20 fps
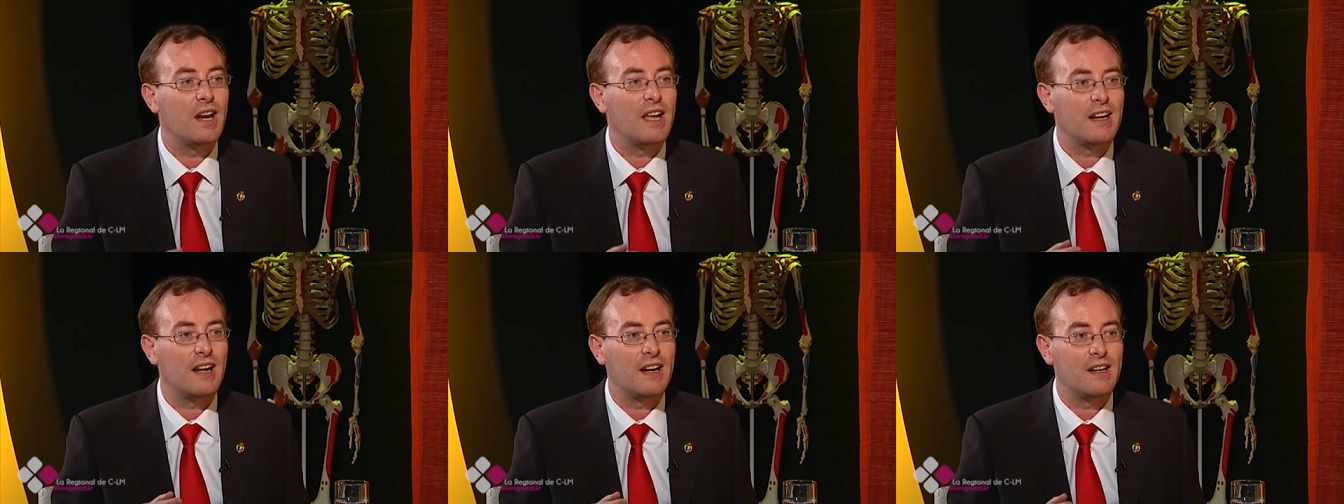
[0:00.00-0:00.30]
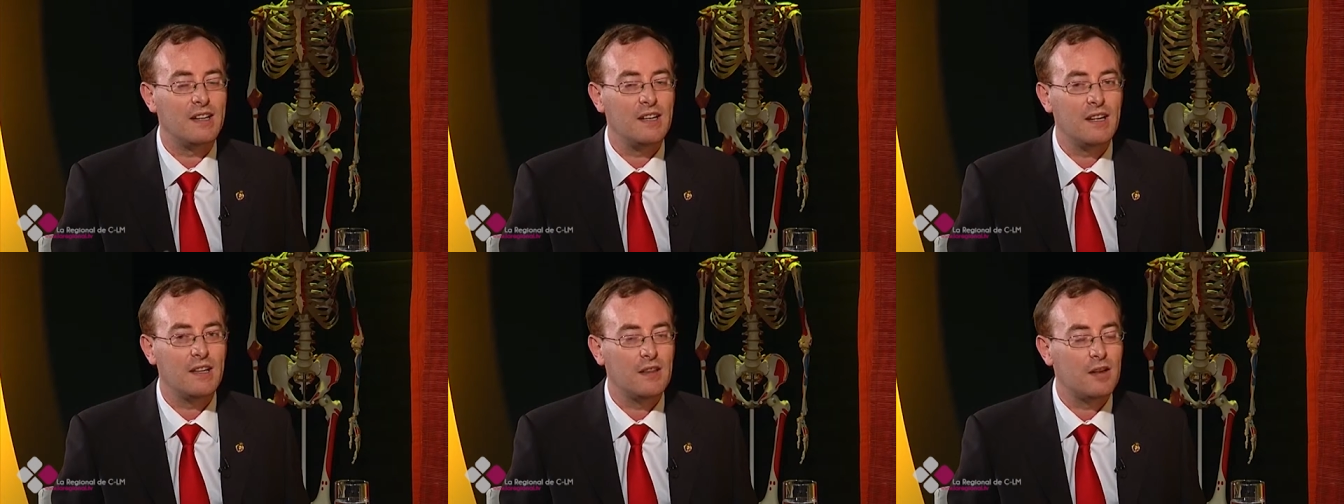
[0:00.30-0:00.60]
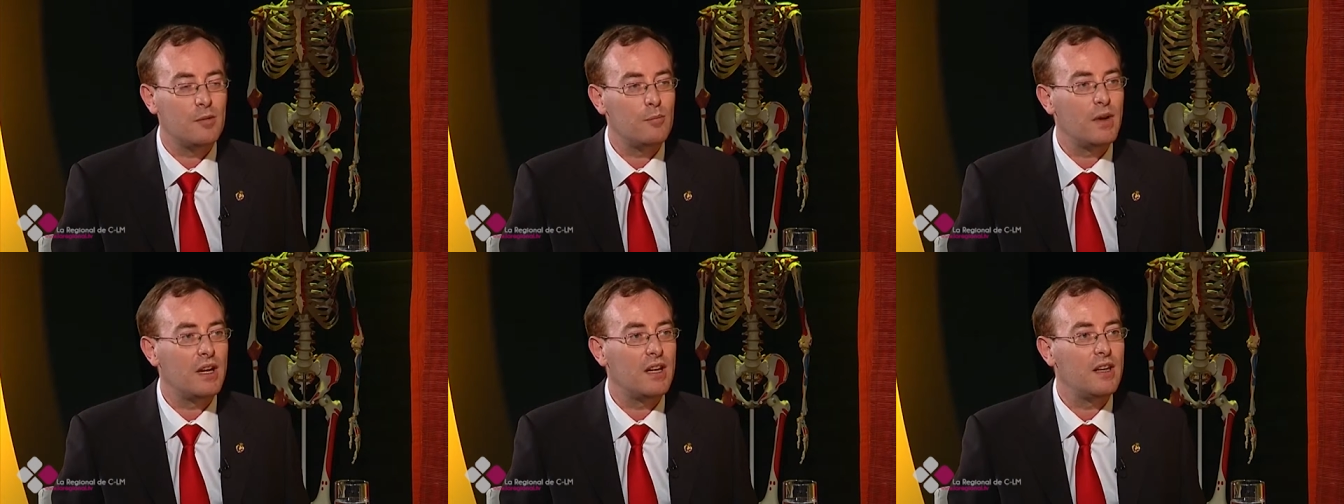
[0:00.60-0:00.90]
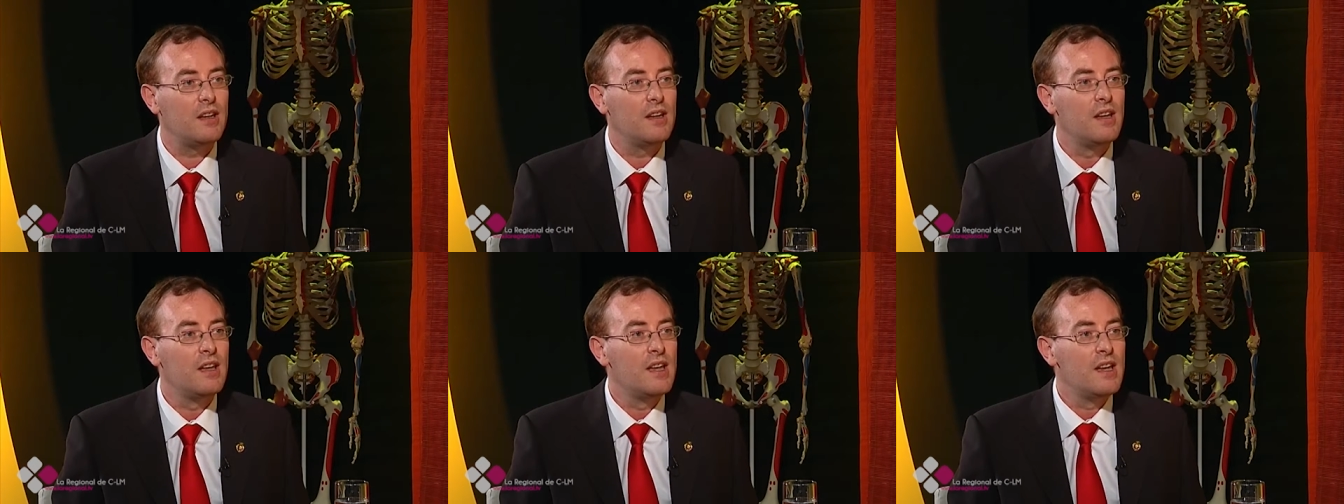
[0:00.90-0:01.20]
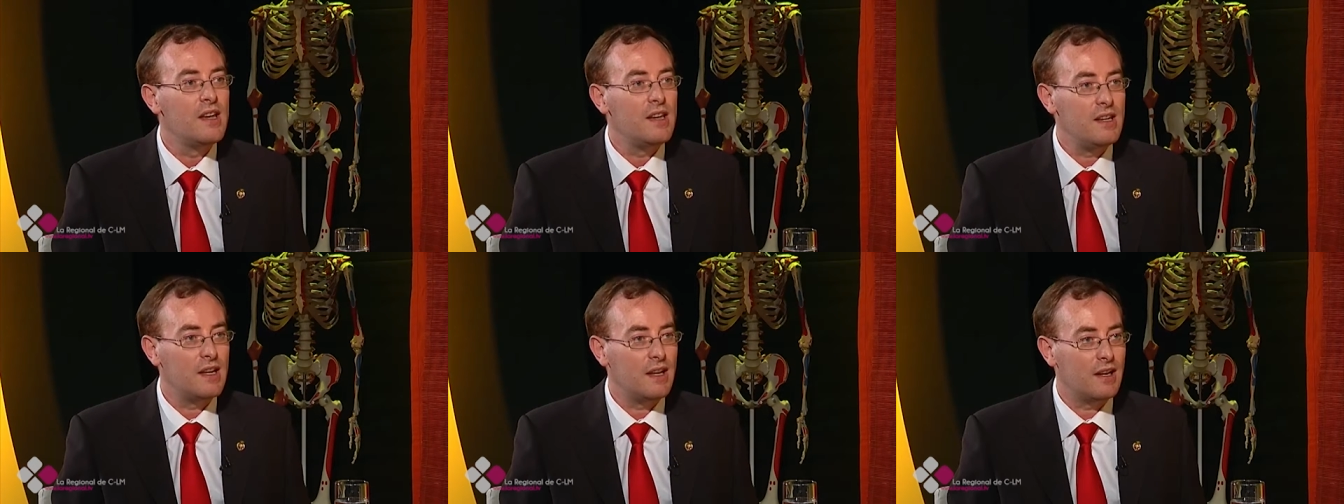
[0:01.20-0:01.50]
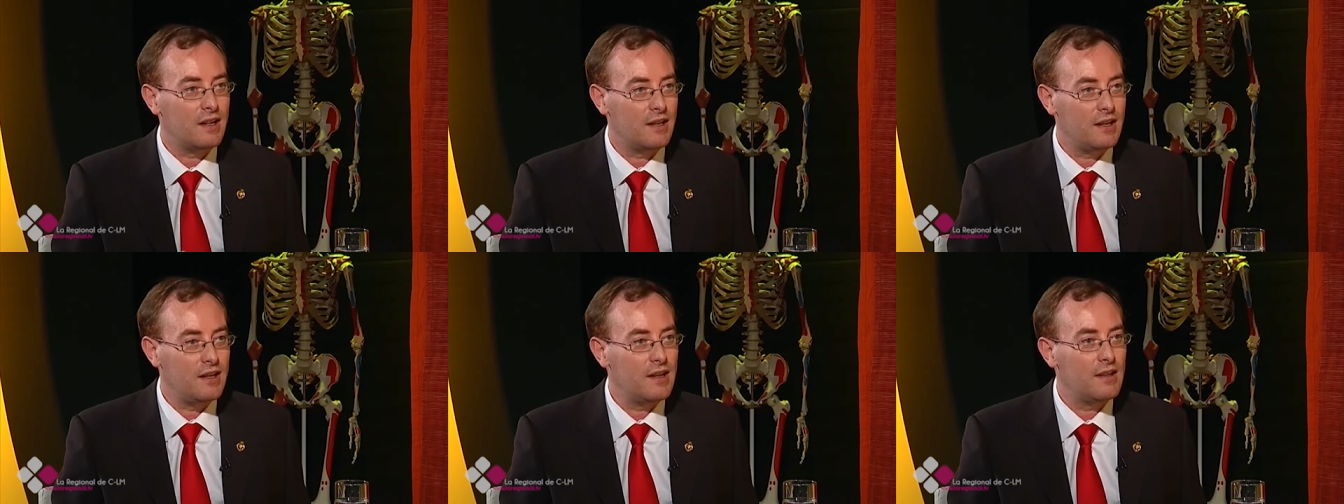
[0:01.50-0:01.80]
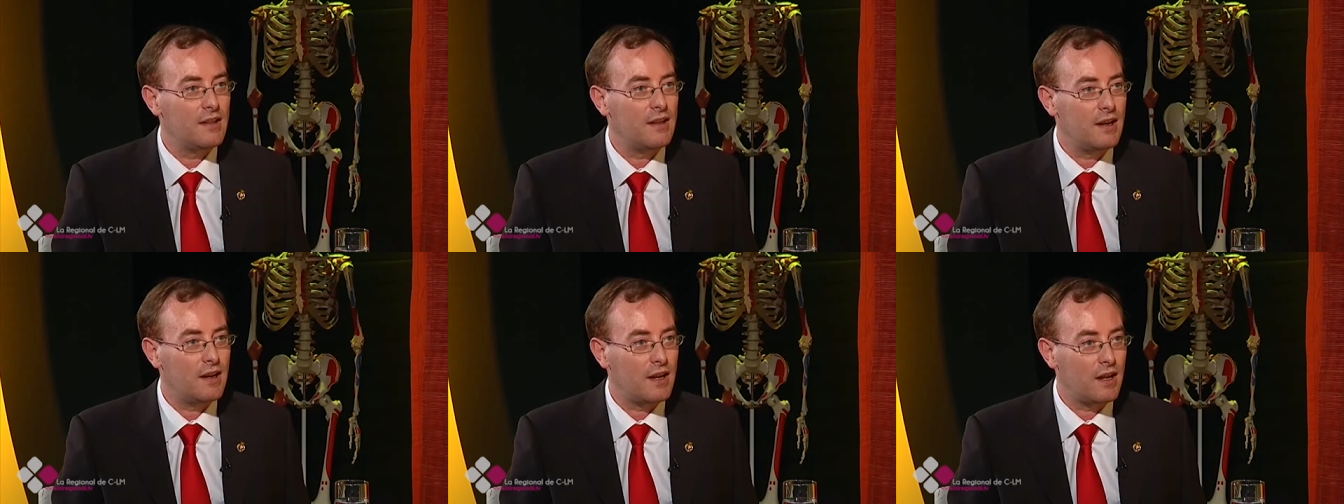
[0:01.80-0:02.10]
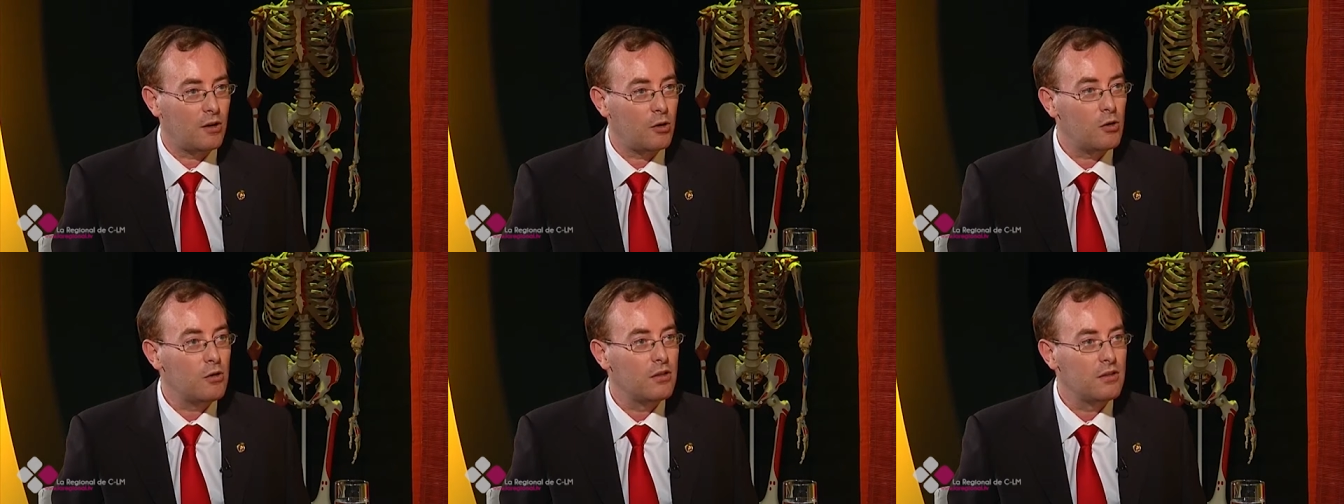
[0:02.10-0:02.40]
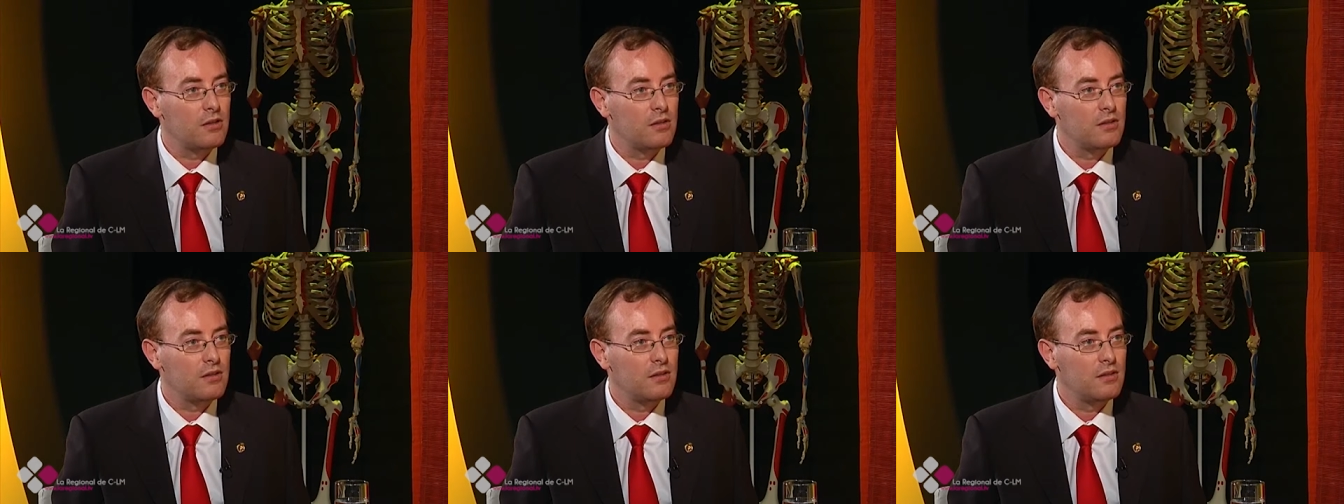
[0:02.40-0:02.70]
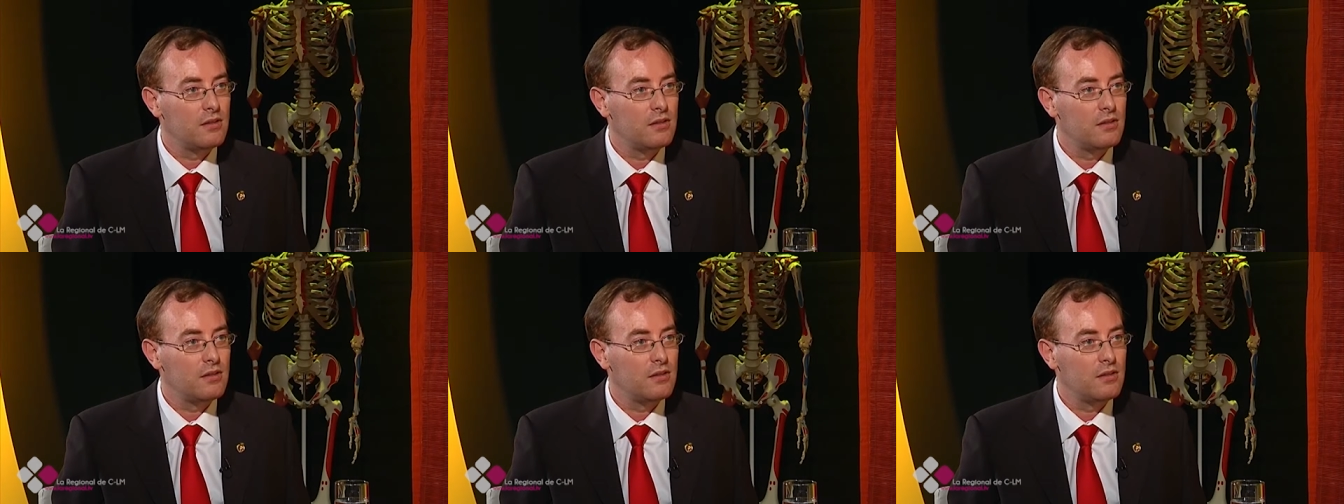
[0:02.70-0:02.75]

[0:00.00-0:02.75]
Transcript: a las harinas del maíz y a la harina del arroz.